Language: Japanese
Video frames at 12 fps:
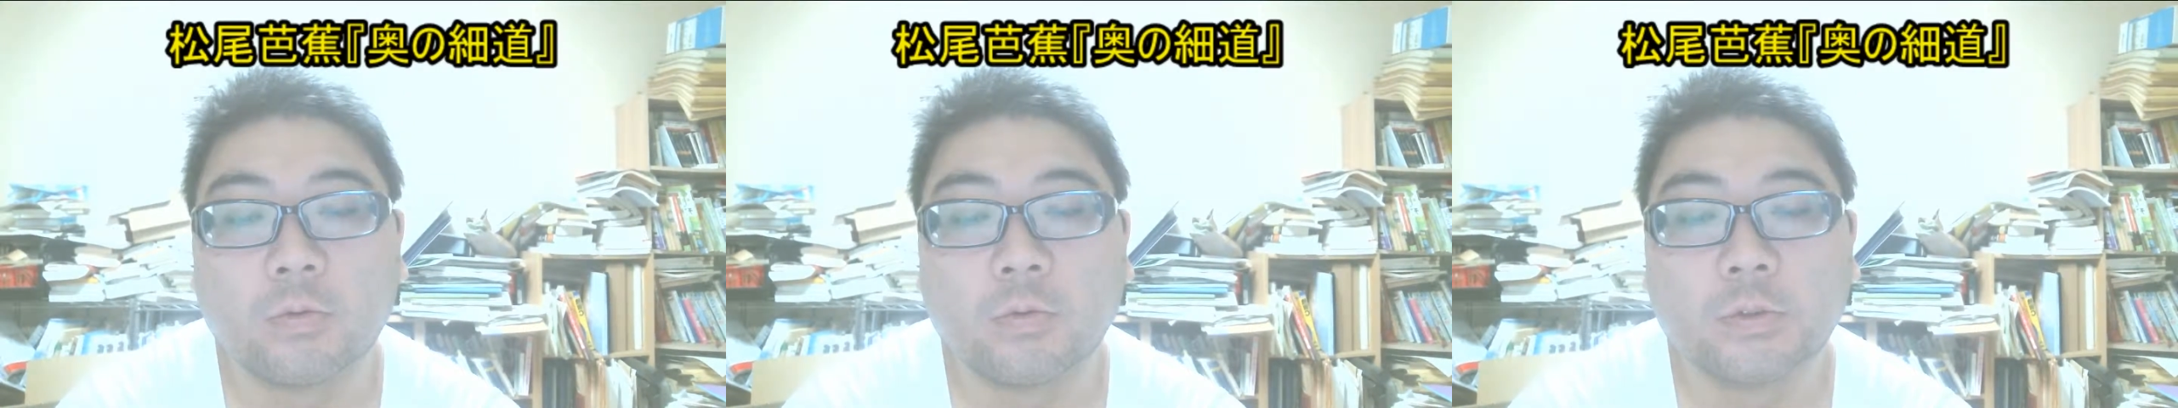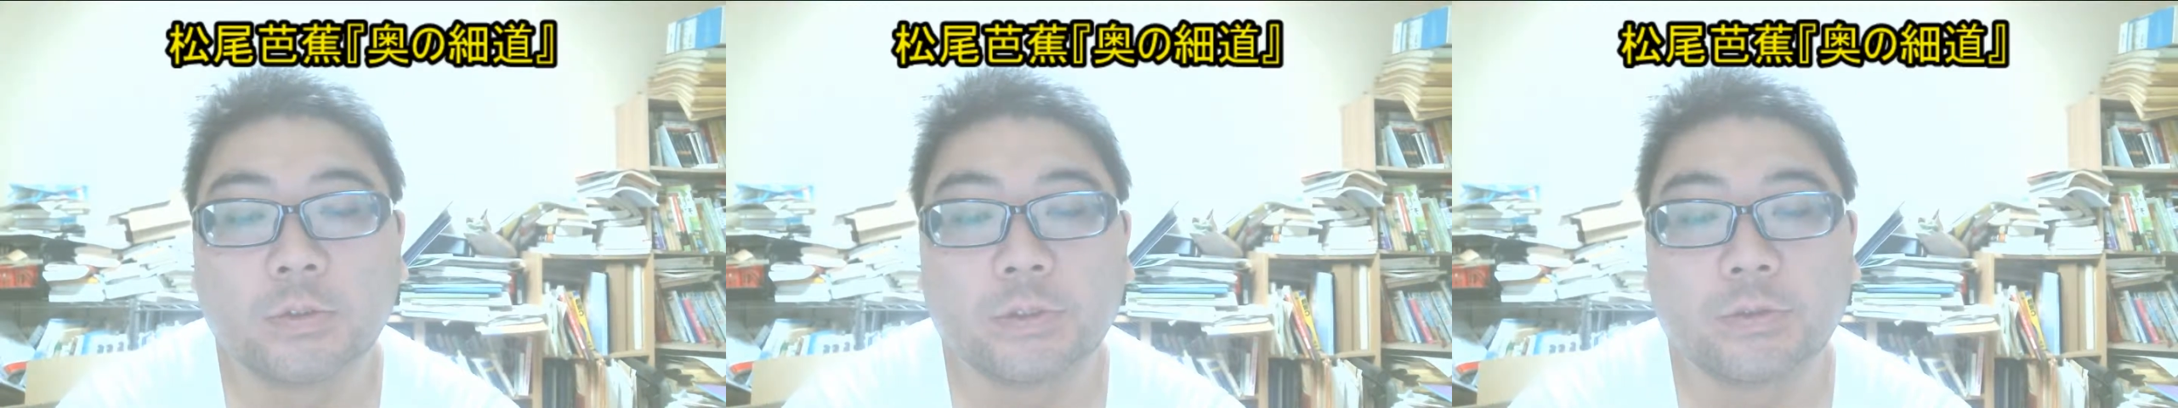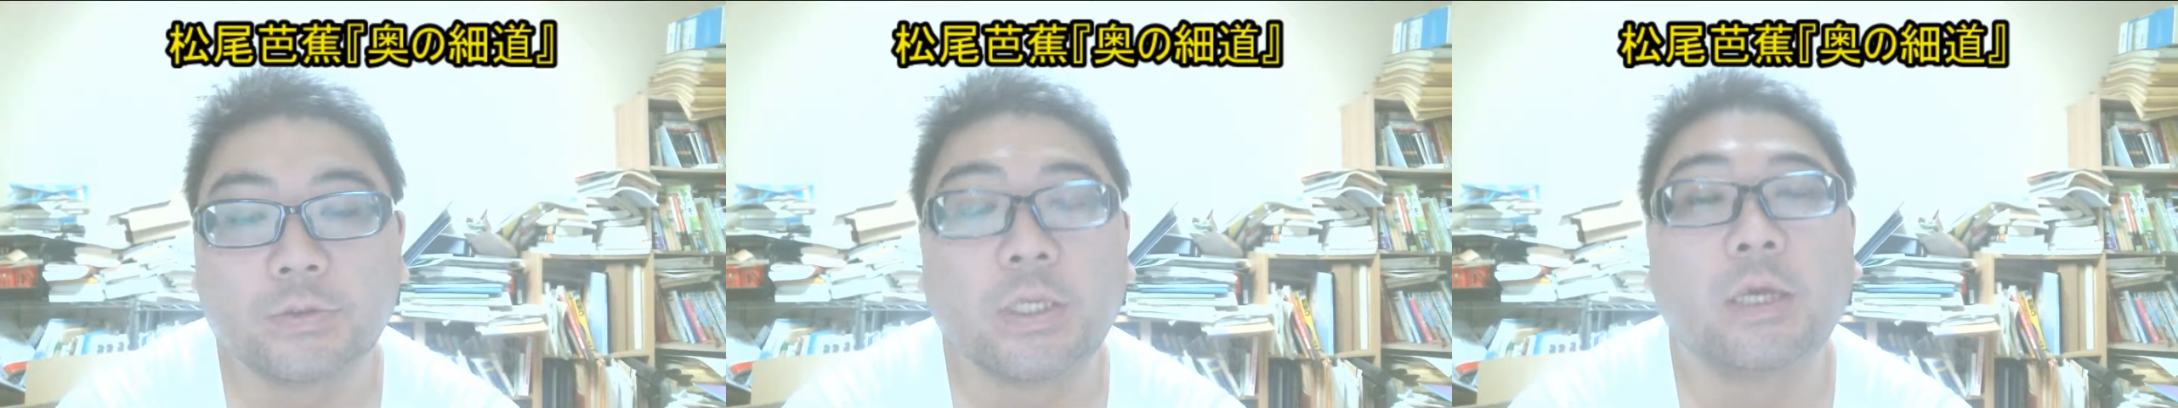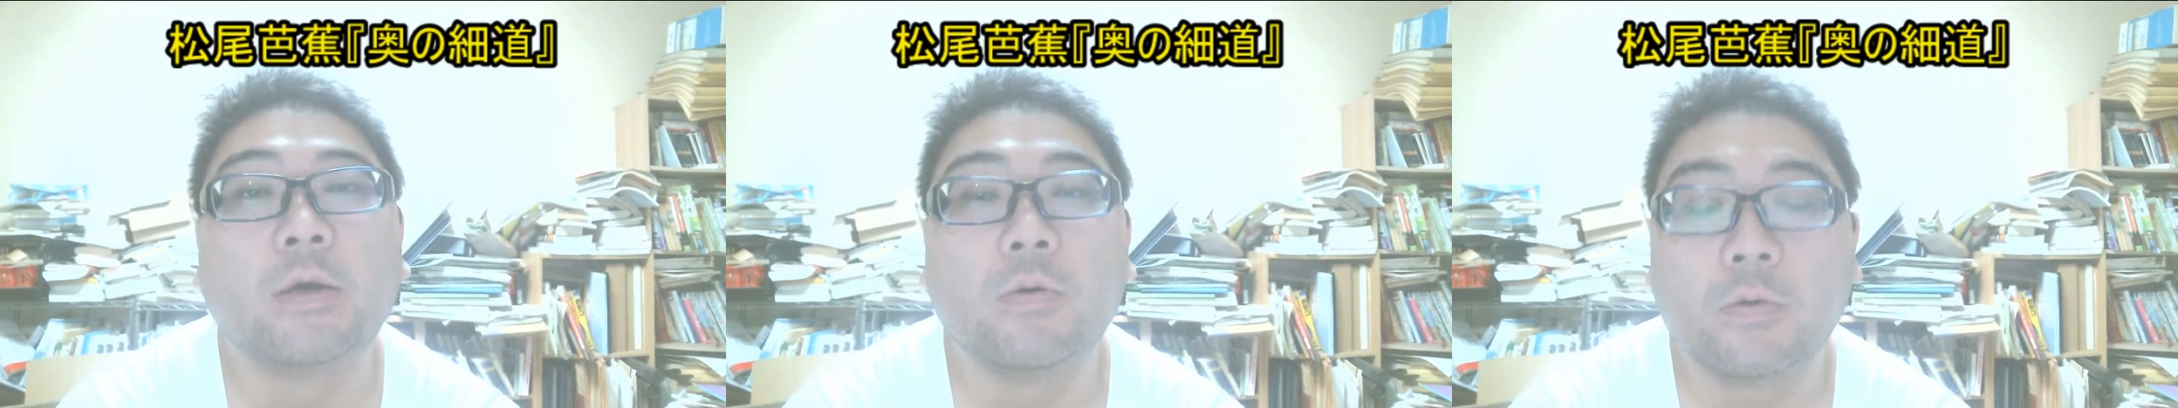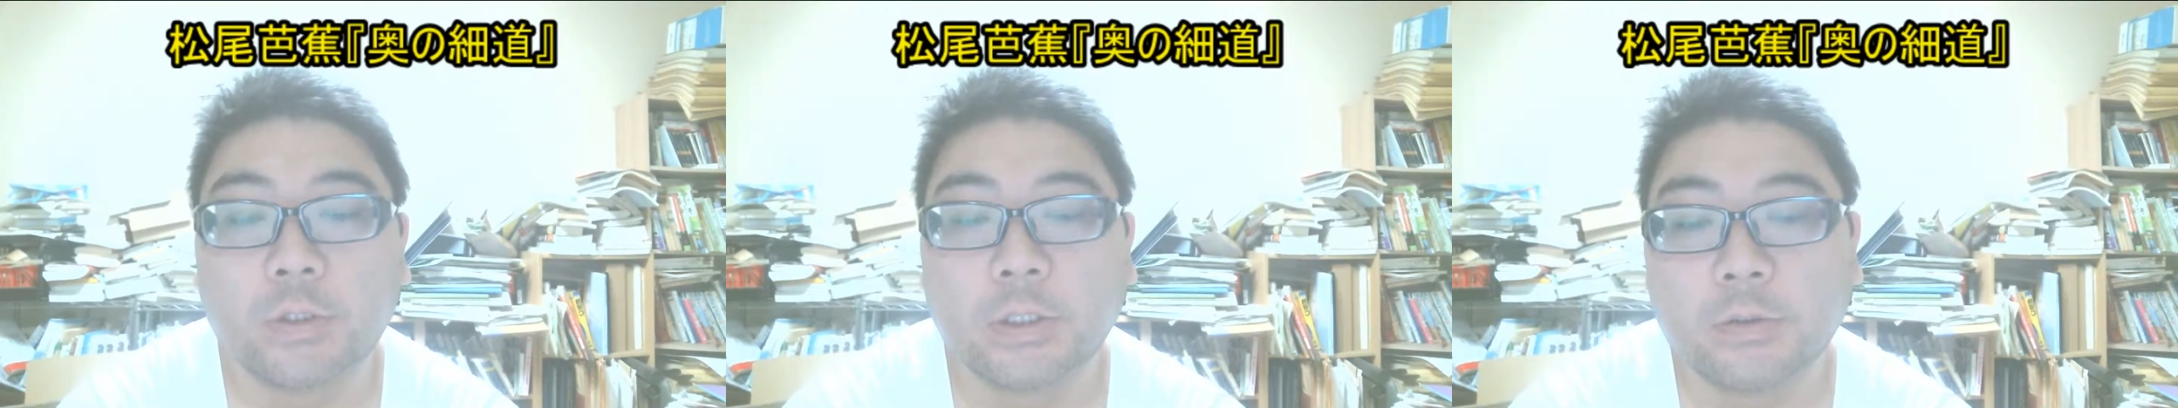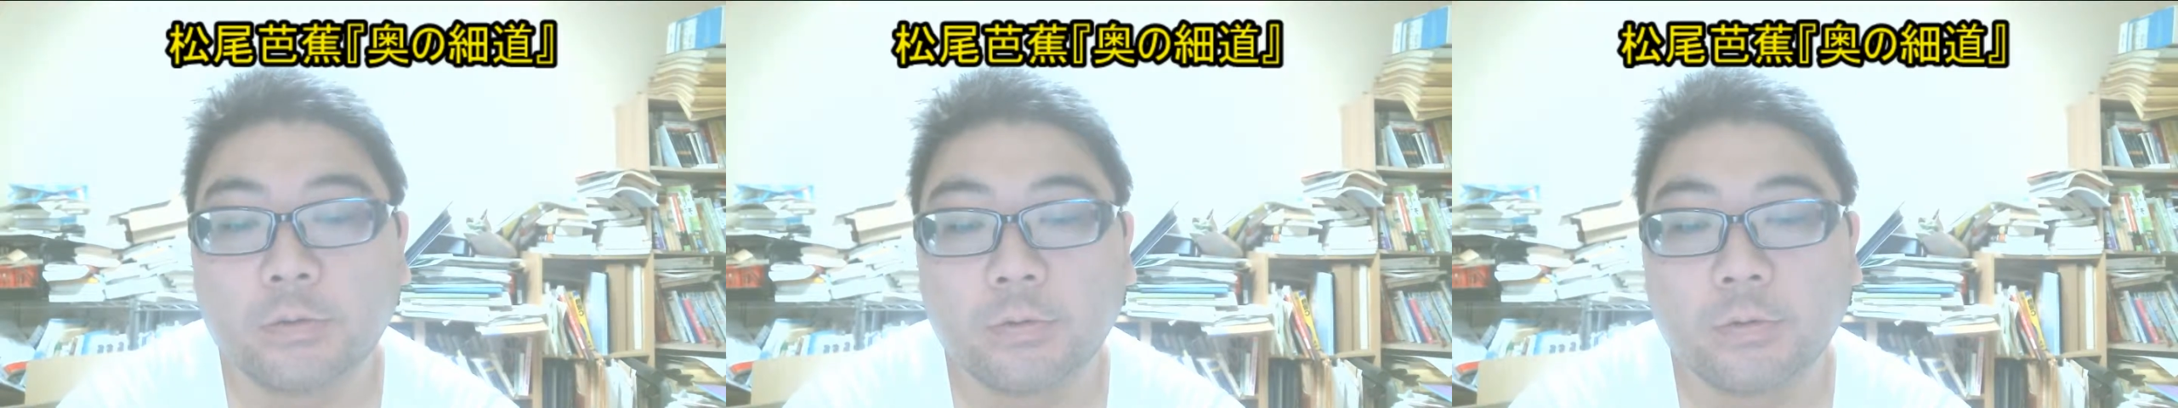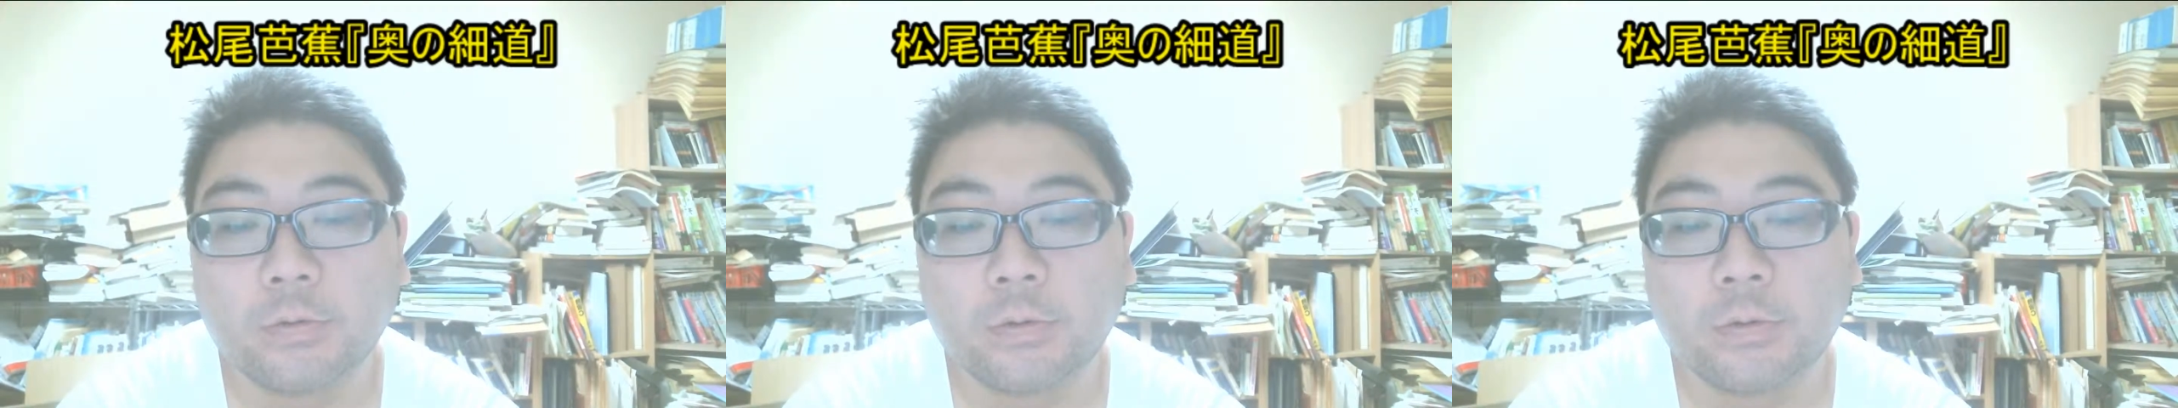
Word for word: 欧州や北陸の